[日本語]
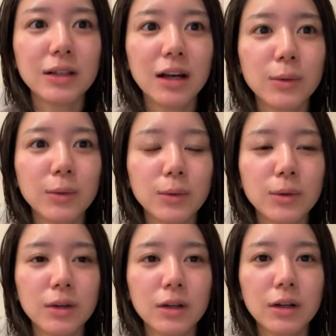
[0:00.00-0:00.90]
あの
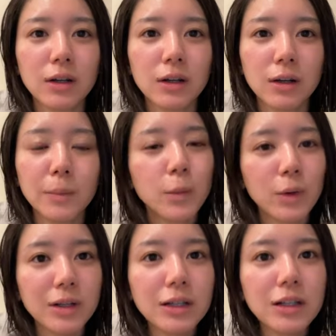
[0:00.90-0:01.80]
もうこ
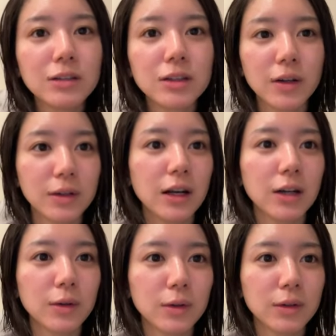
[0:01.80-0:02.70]
れ出てるんだよね、
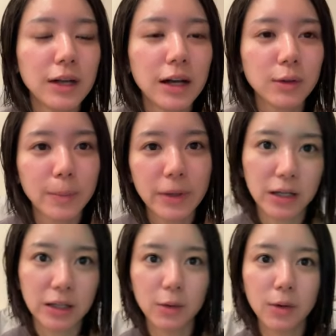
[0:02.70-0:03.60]
あの誰と
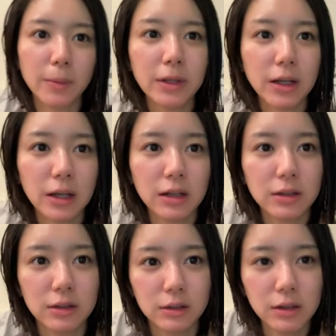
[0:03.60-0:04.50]
ペアなのかみたいな、
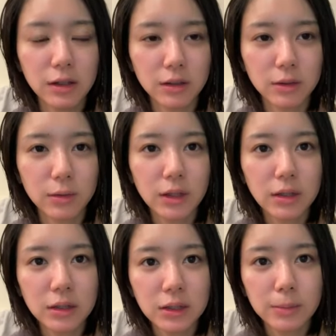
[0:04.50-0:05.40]
なんかその
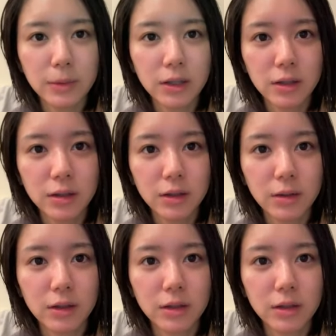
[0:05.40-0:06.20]
話前やったよね。